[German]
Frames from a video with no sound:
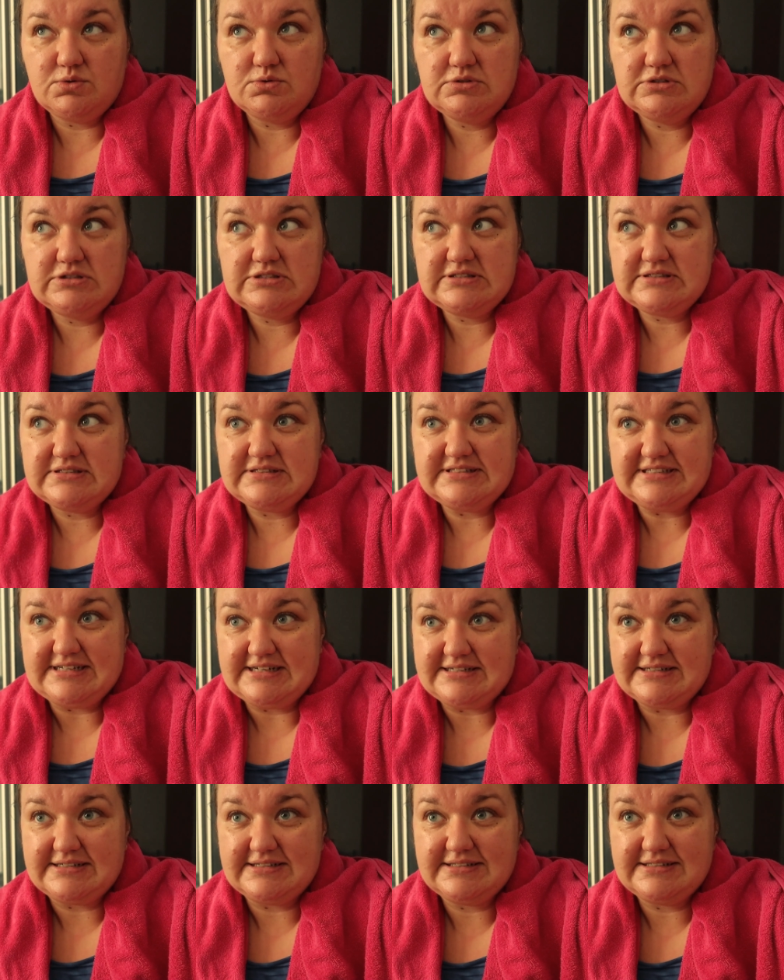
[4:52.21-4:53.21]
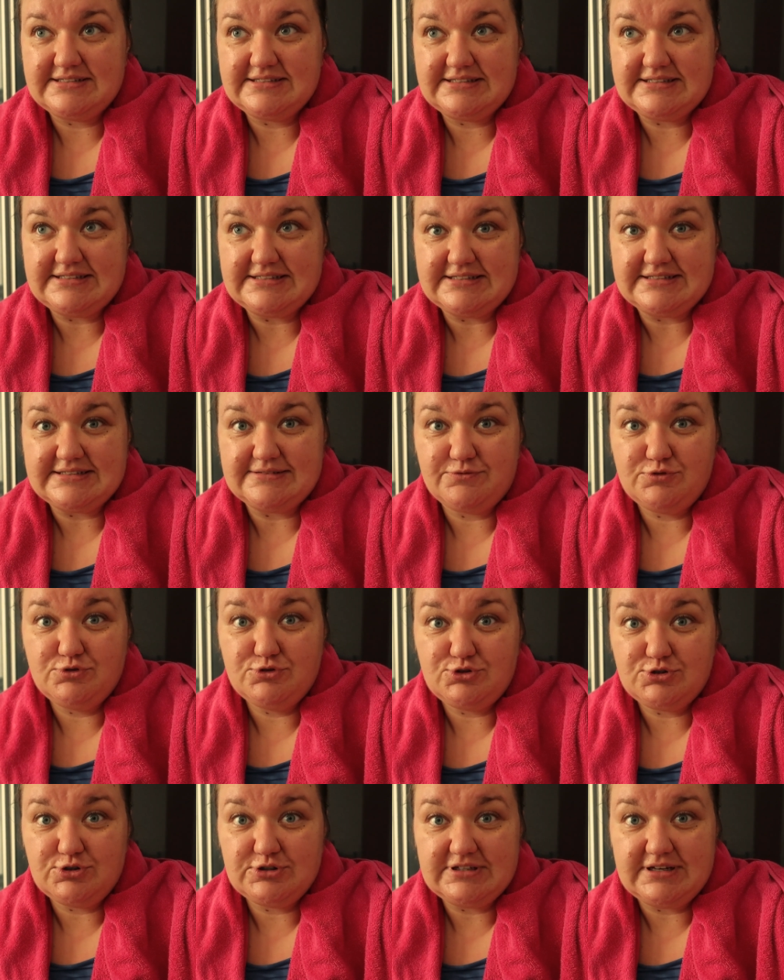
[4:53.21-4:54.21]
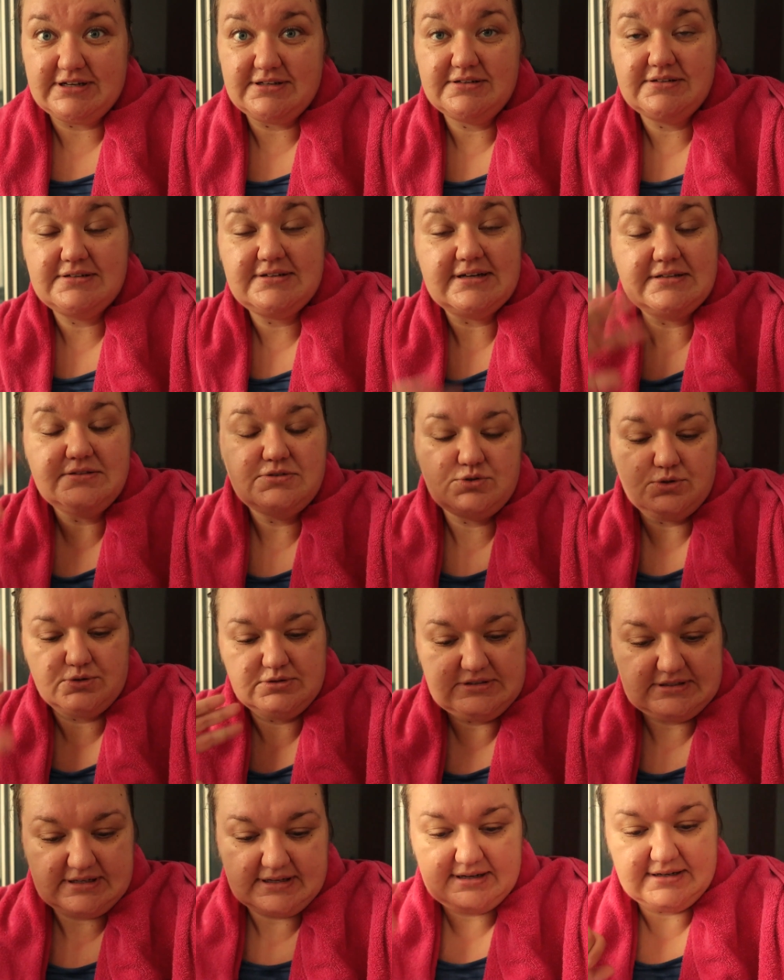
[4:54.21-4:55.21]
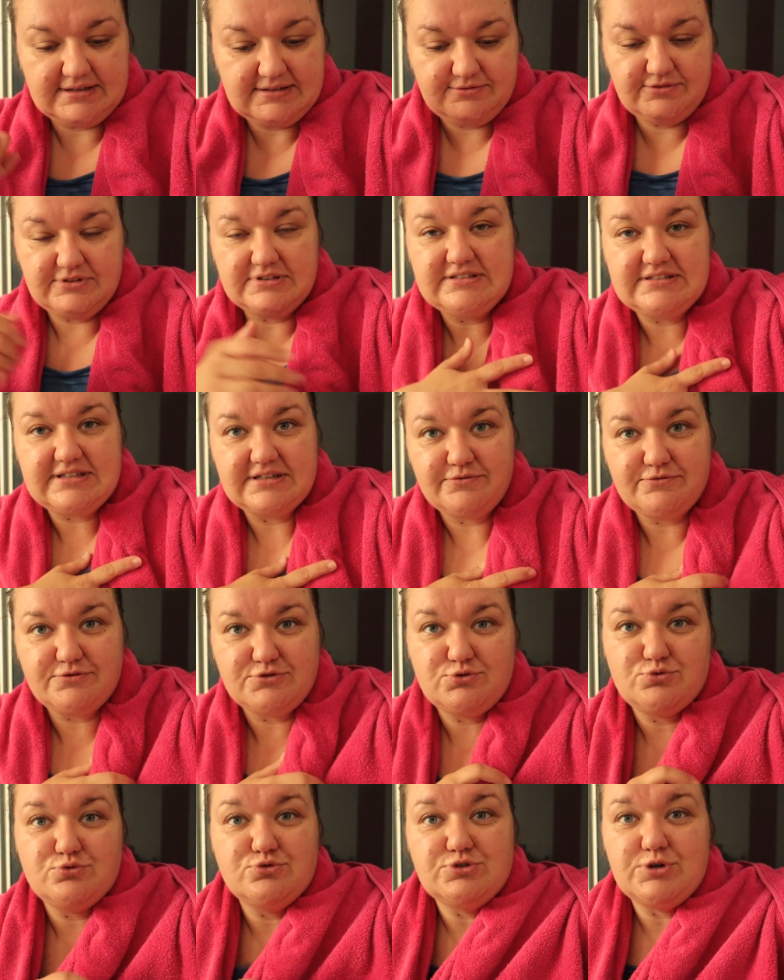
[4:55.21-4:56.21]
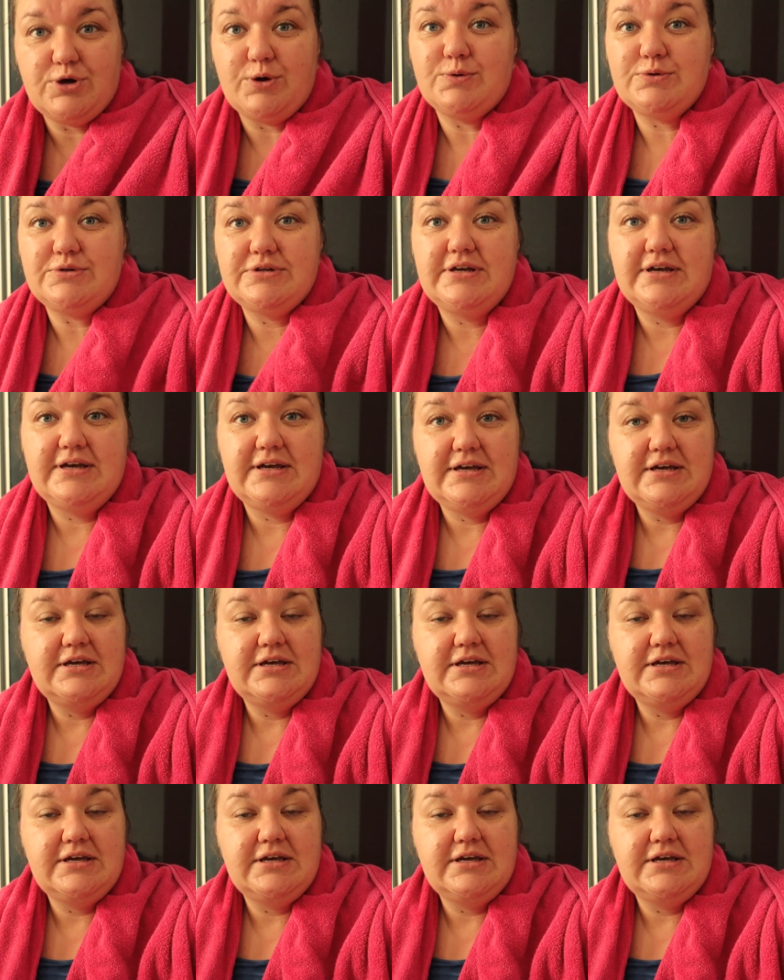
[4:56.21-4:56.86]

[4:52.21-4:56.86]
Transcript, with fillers: Und äh, ja, ich äh, wünsche euch einen ganz tollen Tag. Vielen Dank fürs Zuschauen.